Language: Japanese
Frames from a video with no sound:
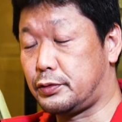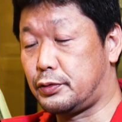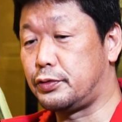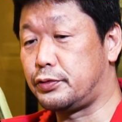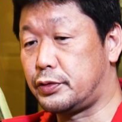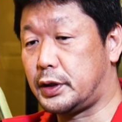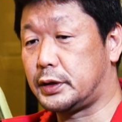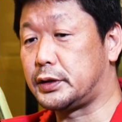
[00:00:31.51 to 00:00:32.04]
構
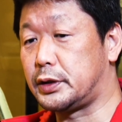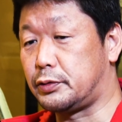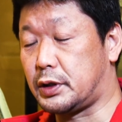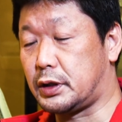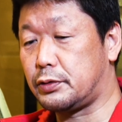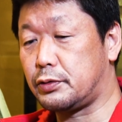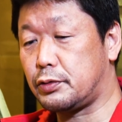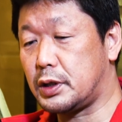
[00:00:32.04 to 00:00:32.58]
図があったの
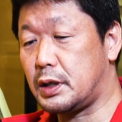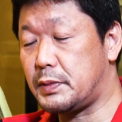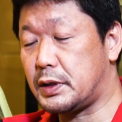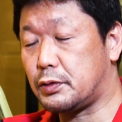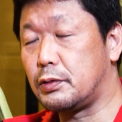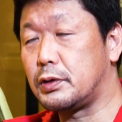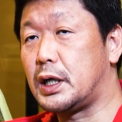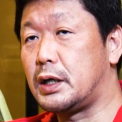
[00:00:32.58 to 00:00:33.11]
がそこがまあ
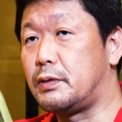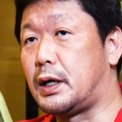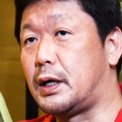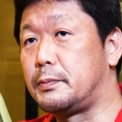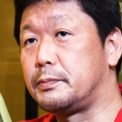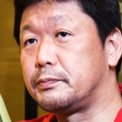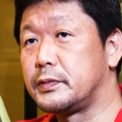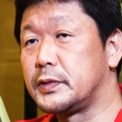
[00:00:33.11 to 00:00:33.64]
今回
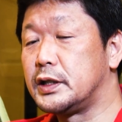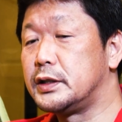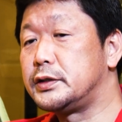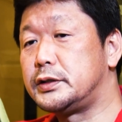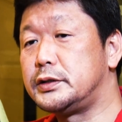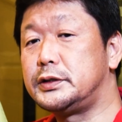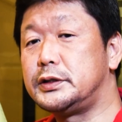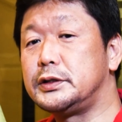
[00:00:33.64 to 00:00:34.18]
は
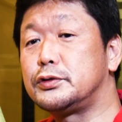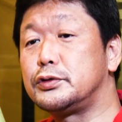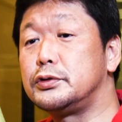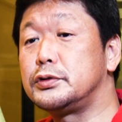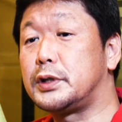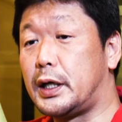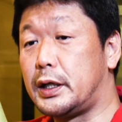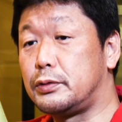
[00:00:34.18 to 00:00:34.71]
新人
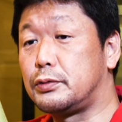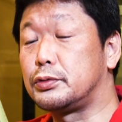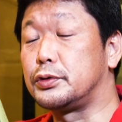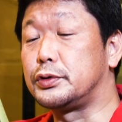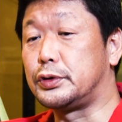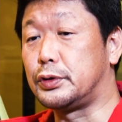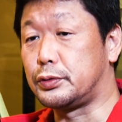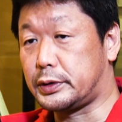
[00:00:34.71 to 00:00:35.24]
クルーが入ること
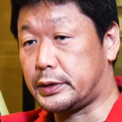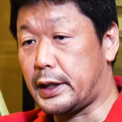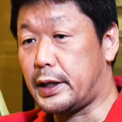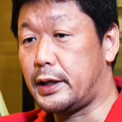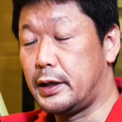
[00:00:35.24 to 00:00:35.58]
によって